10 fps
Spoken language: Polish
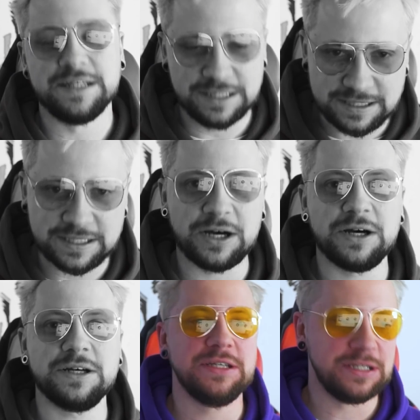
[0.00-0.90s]
I
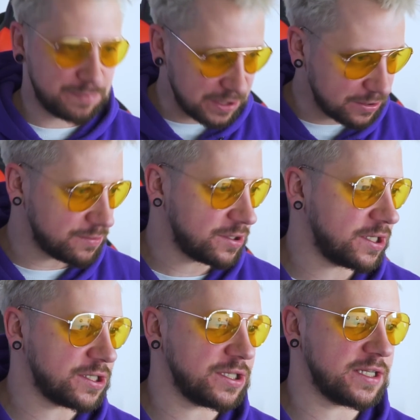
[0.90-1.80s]
co? I przenosimy się
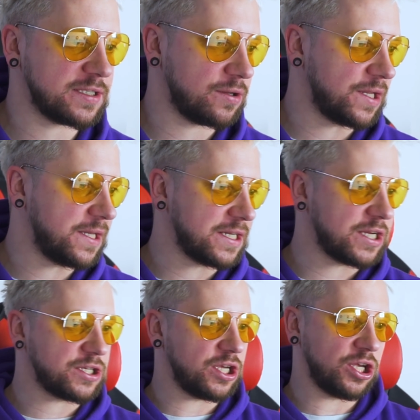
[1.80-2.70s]
też na stronę na
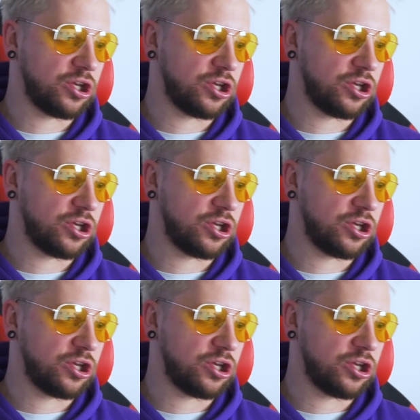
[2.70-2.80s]
czasie